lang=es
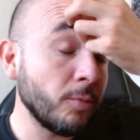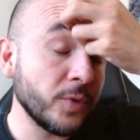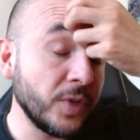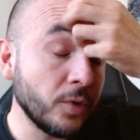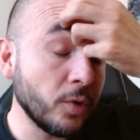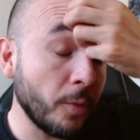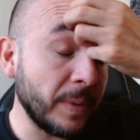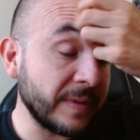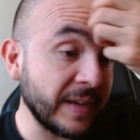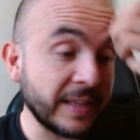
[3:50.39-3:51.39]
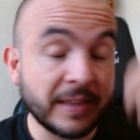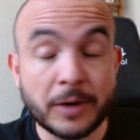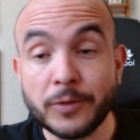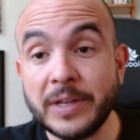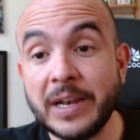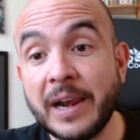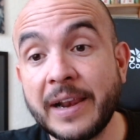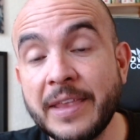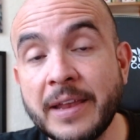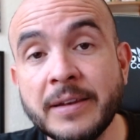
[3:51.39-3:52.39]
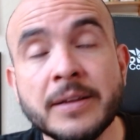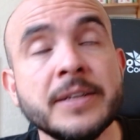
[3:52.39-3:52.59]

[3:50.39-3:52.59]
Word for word: como cinco copas en Qatar con el Al Rayyan.